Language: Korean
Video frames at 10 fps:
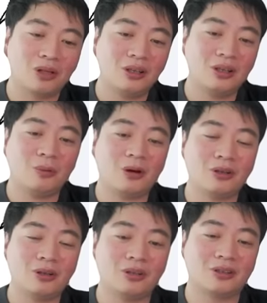
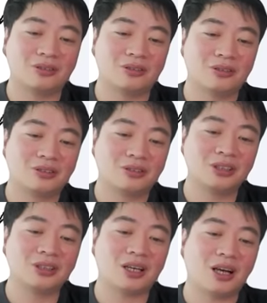1번은
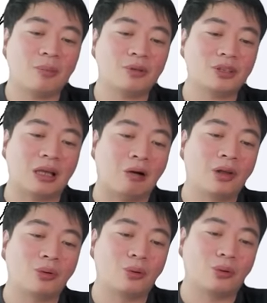진짜 한 번씩
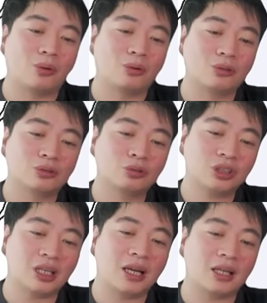나와도
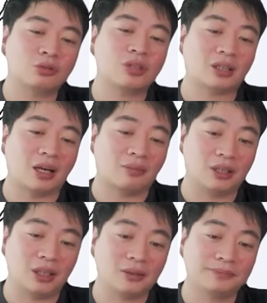순식간에 순삭 당합니다.